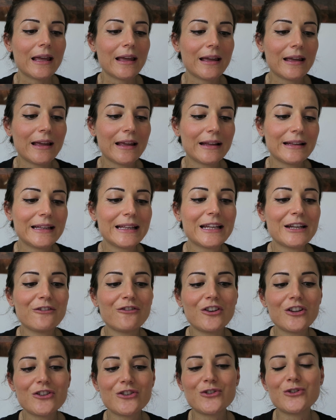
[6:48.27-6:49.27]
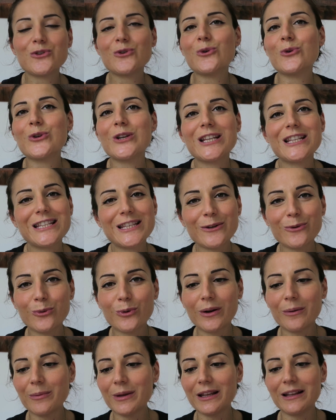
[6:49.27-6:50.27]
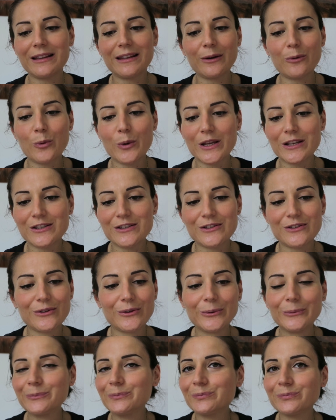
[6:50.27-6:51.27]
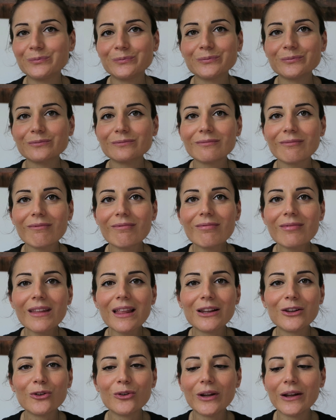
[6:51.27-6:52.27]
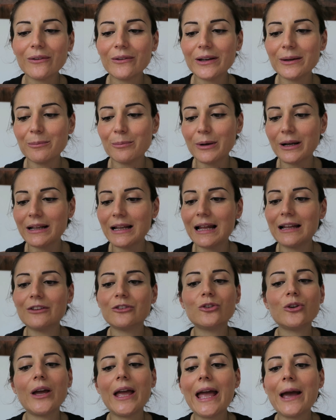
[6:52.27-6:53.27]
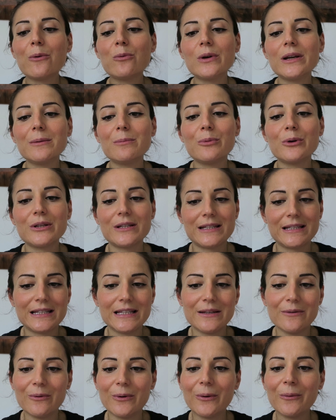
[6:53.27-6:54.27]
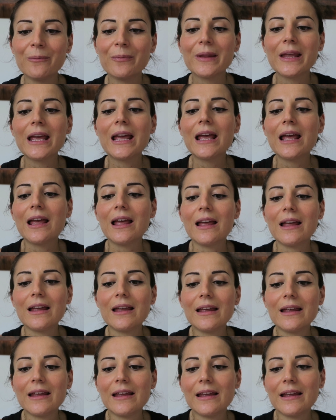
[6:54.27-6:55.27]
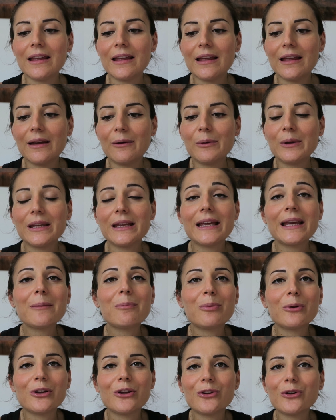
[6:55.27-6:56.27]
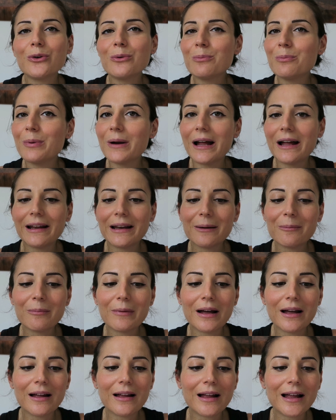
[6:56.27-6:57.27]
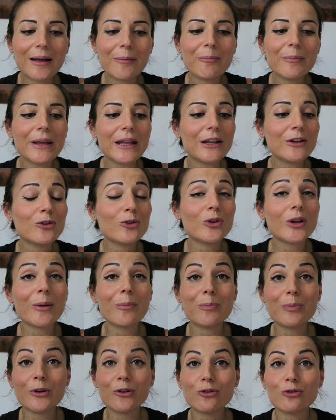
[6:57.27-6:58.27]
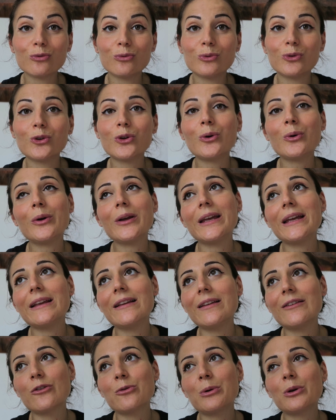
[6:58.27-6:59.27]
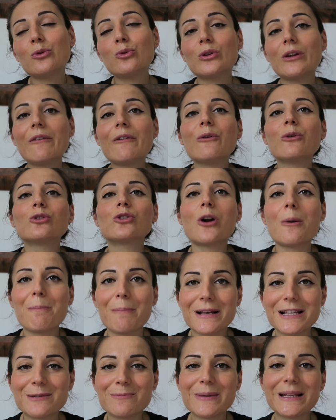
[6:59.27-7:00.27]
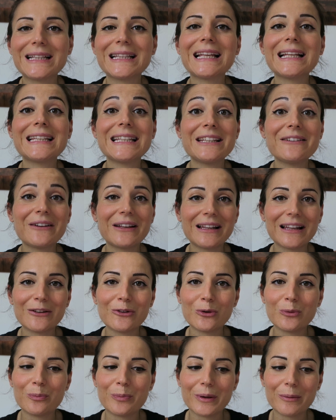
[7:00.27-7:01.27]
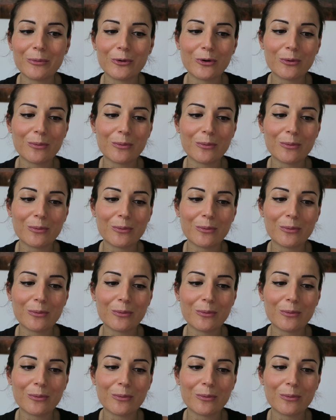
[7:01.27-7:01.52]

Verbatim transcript: eh, di riflessione sicuramente questo non è un libro adatto è un libro estivo eh, quindi che potete comprare ma a me non è piaciuto e soprattutto avevo troppa aspettativa dato il primo